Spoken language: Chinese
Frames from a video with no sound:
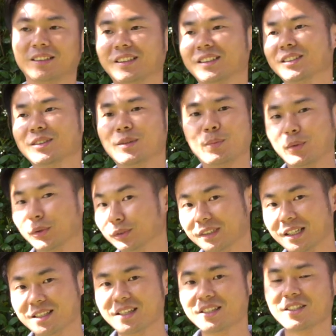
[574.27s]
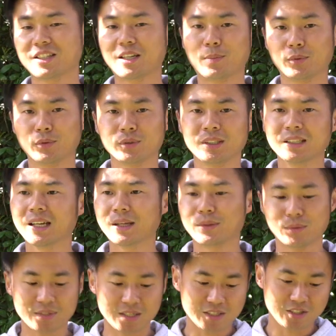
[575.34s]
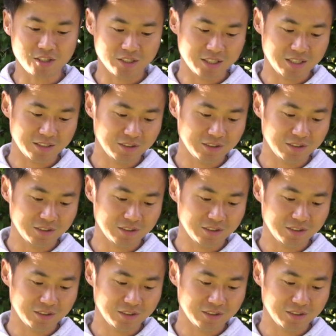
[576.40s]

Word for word: 然后不用带三脚架，不用依赖于三脚架，